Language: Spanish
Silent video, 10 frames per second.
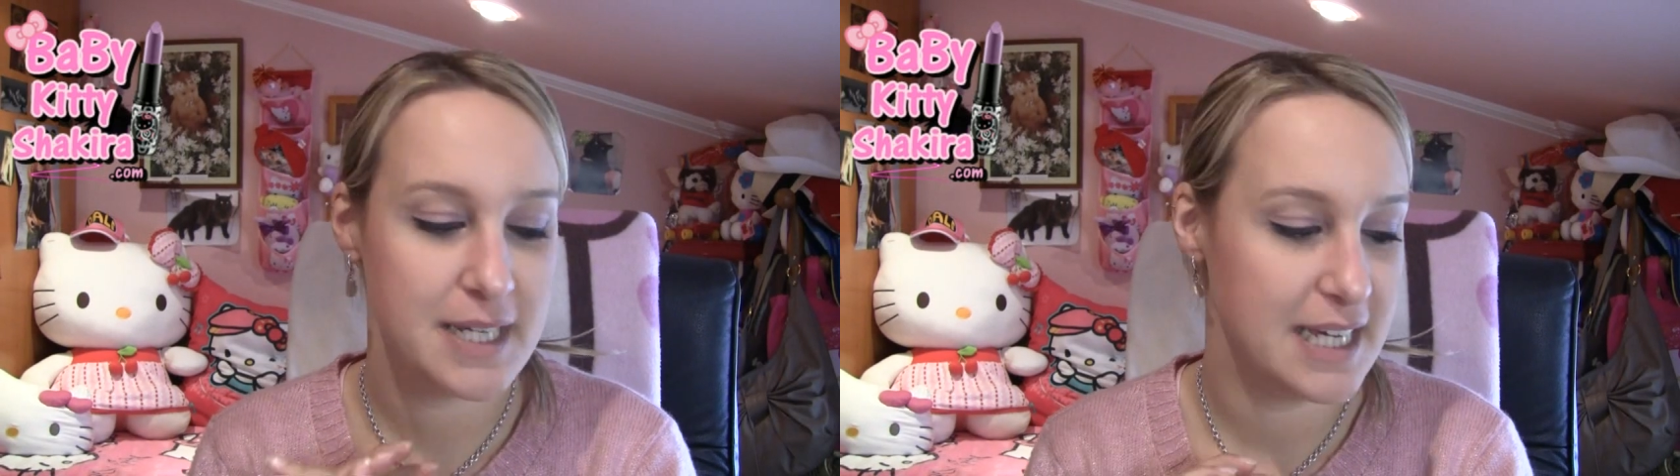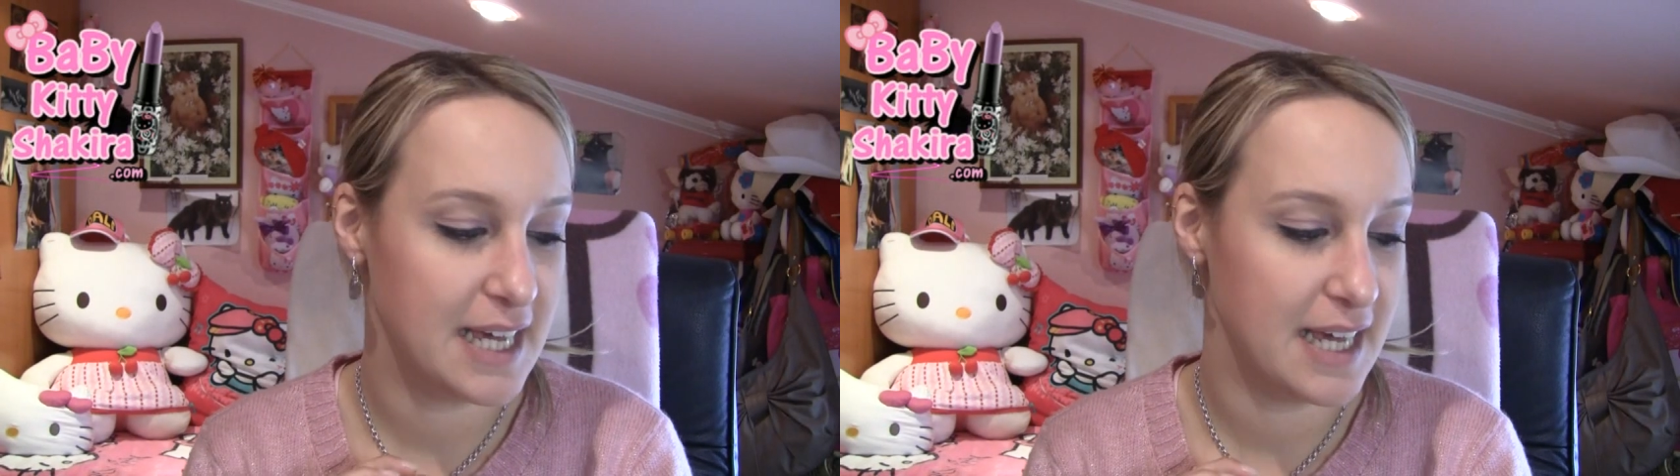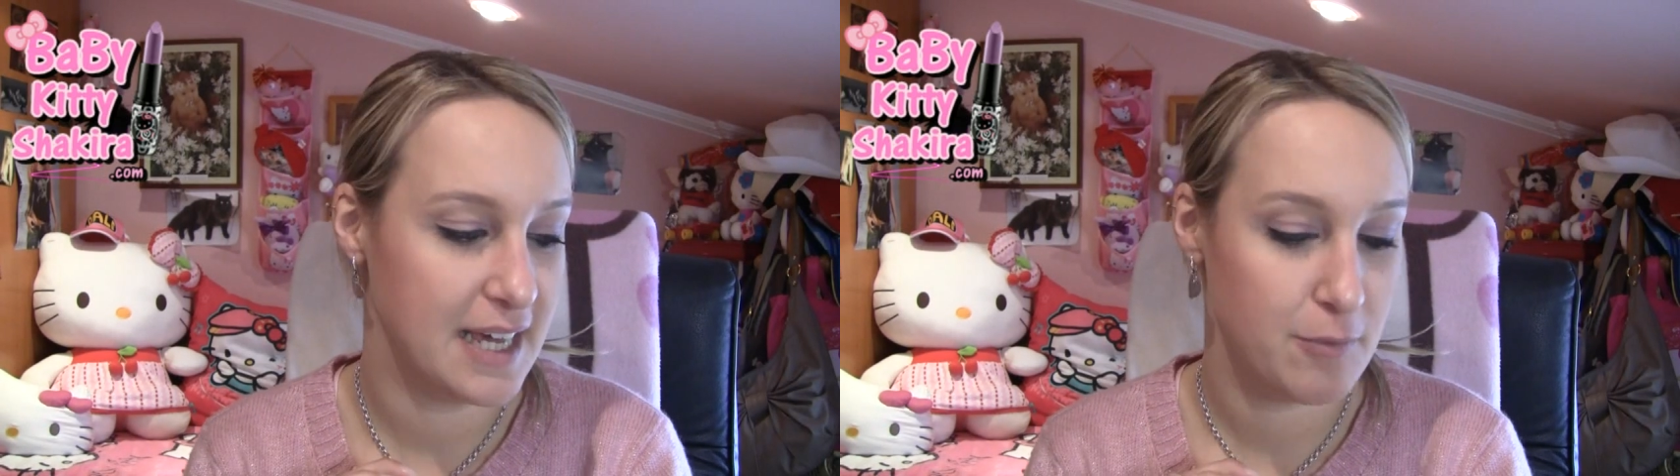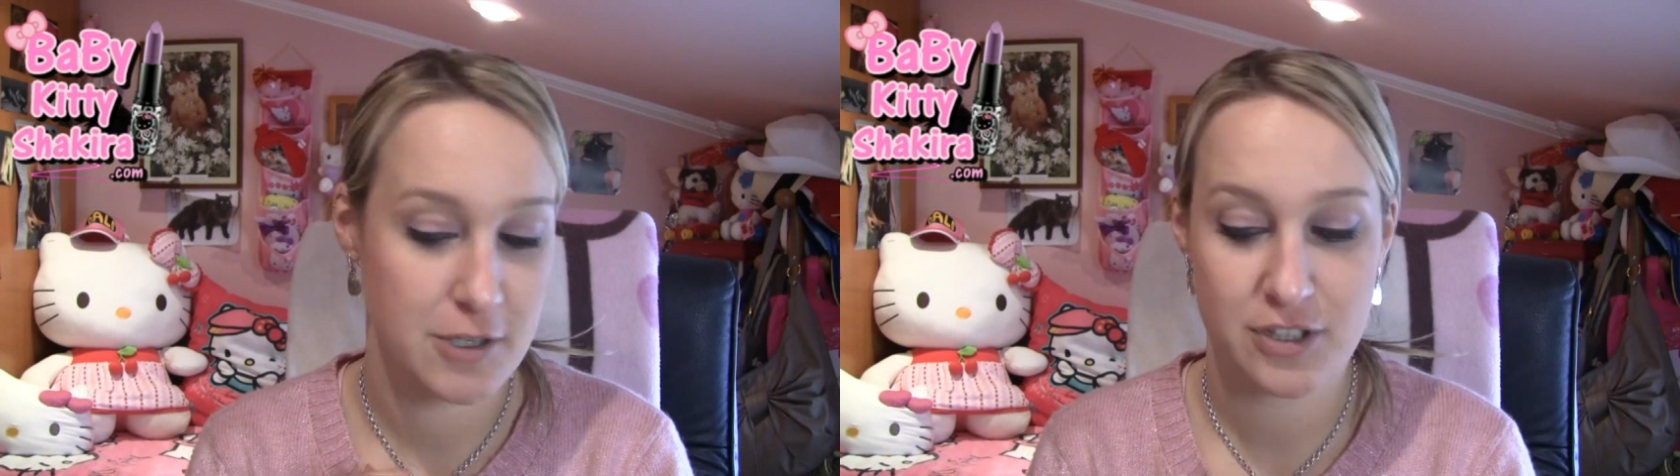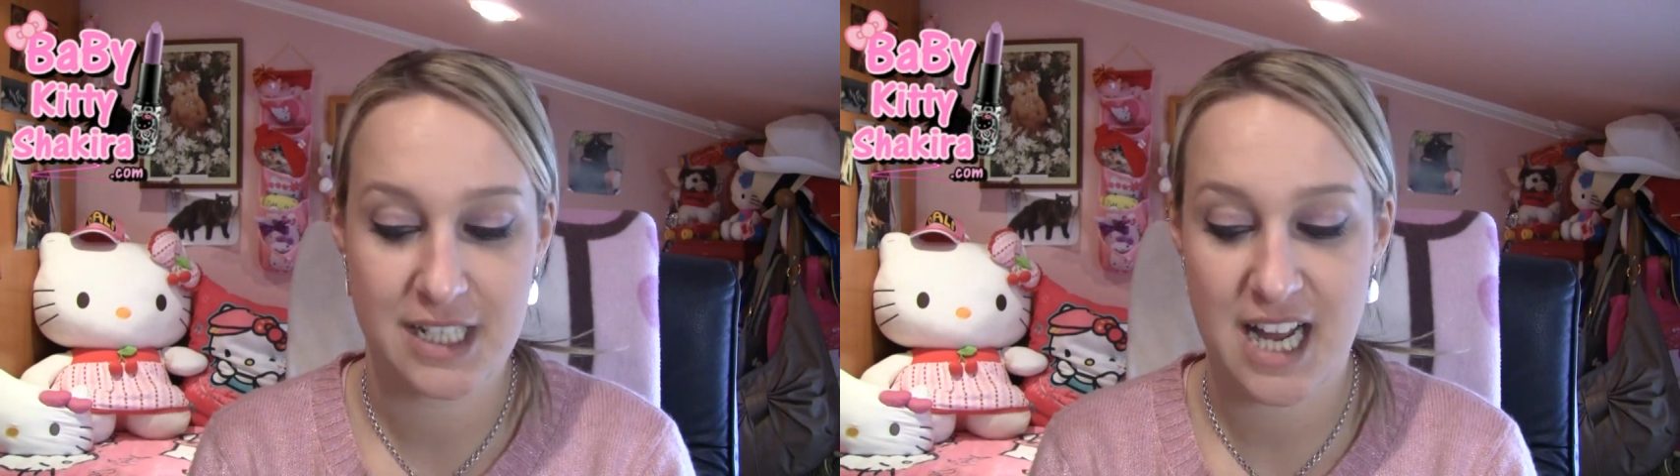y que
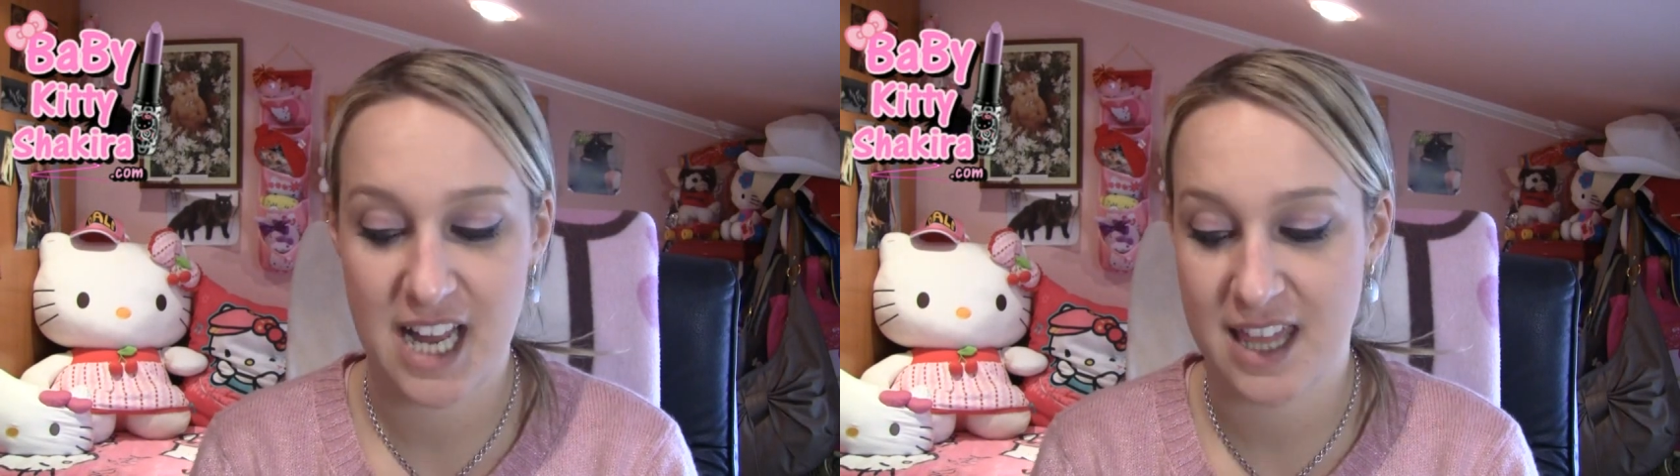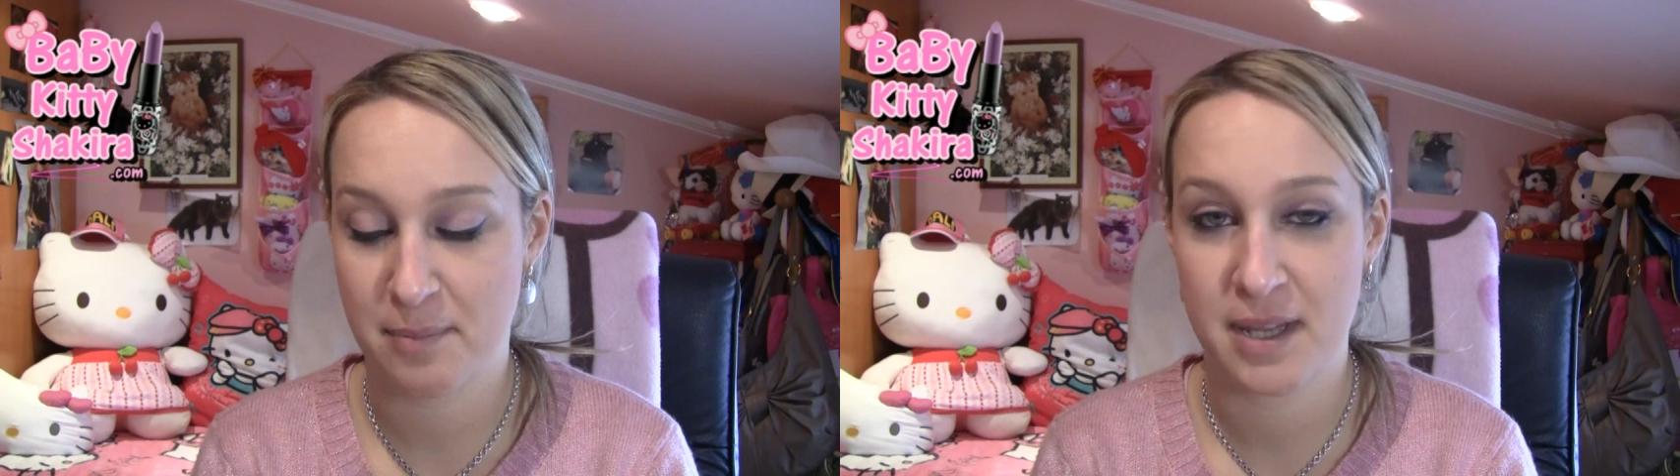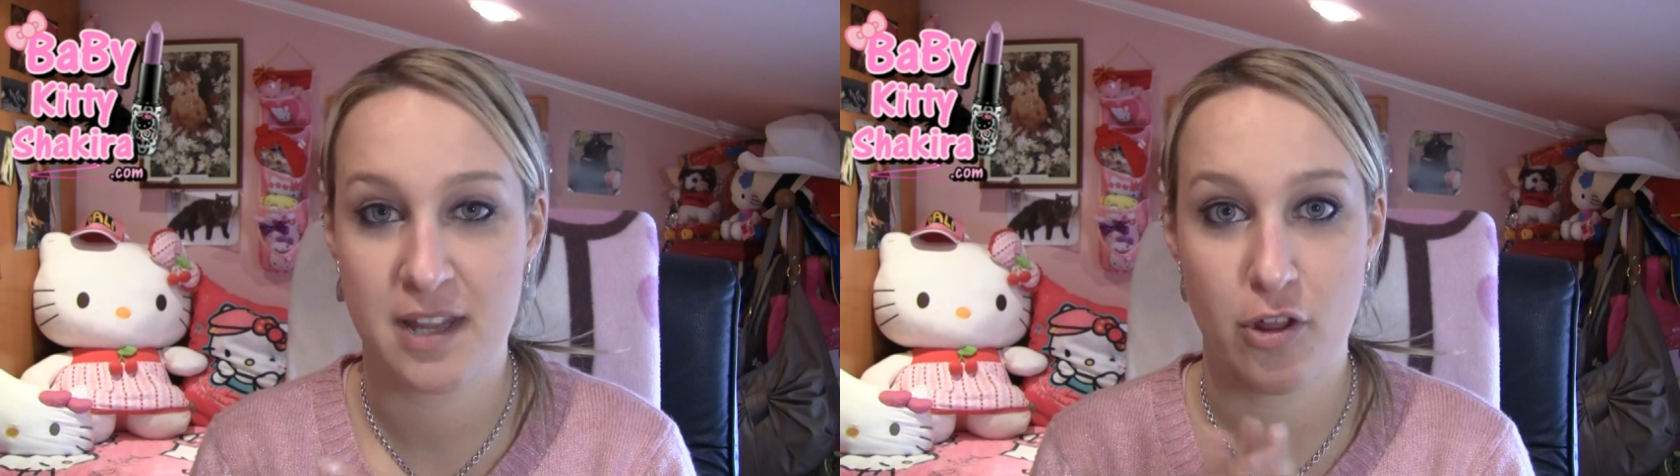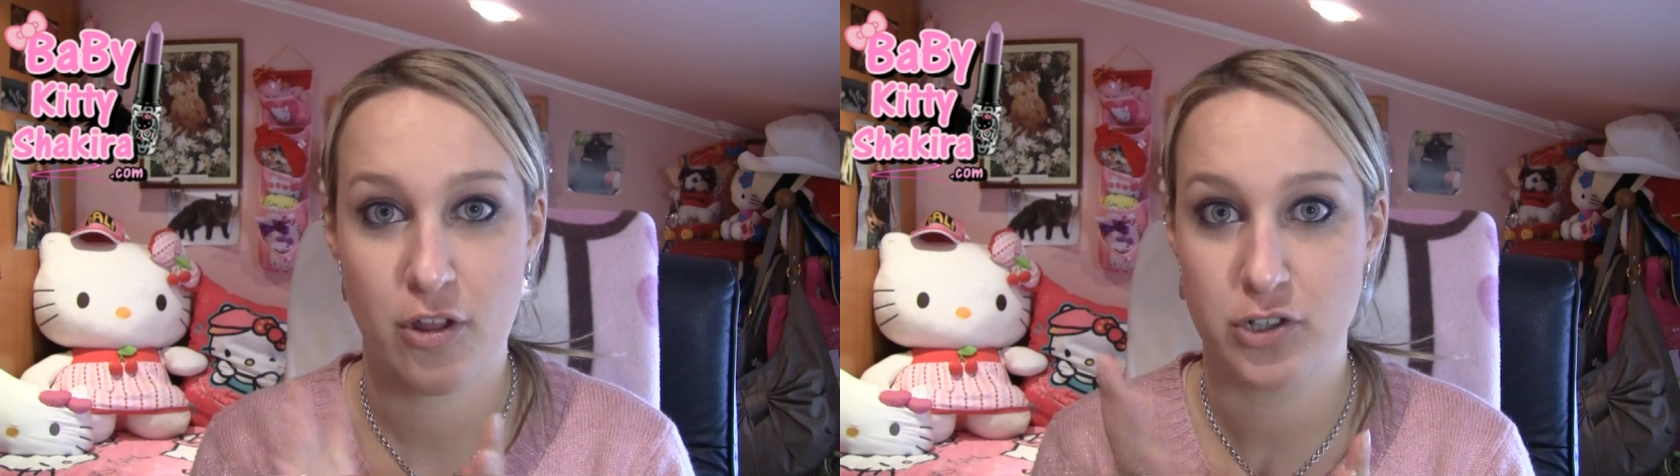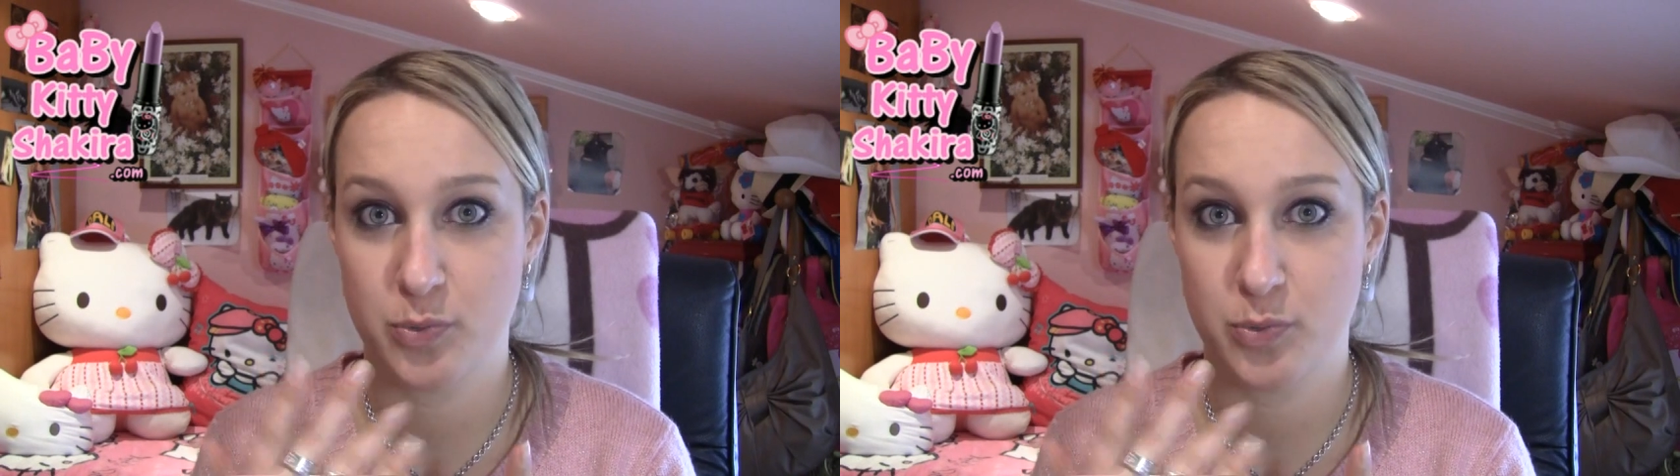bueno tenía que hacer pedido de